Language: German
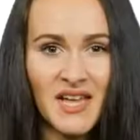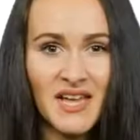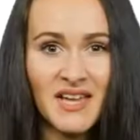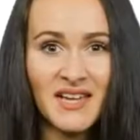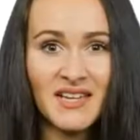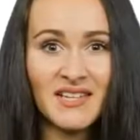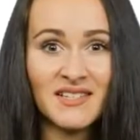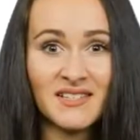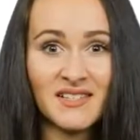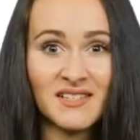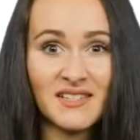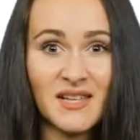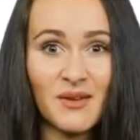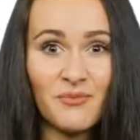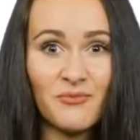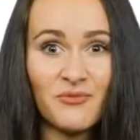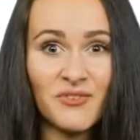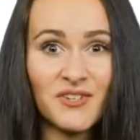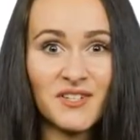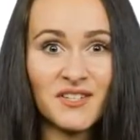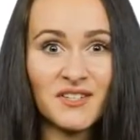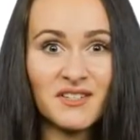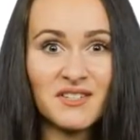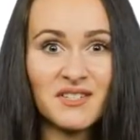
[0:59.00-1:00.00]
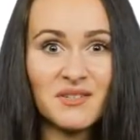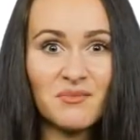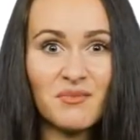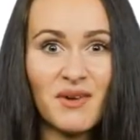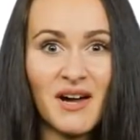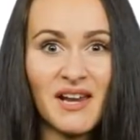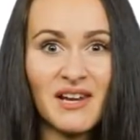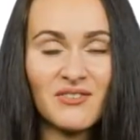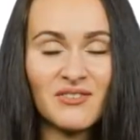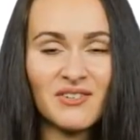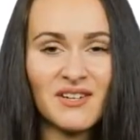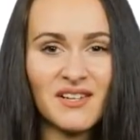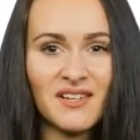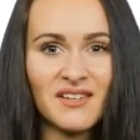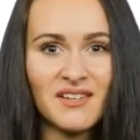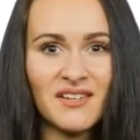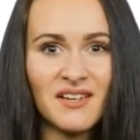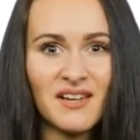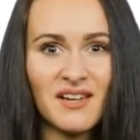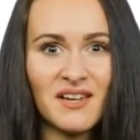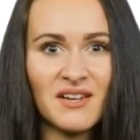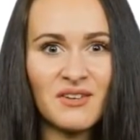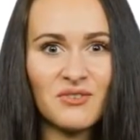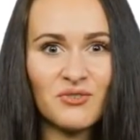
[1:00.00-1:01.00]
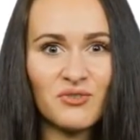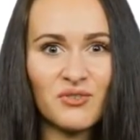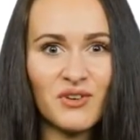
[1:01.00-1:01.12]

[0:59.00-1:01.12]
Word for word: Insgesamt vertritt die Maler- und Lackiererinnung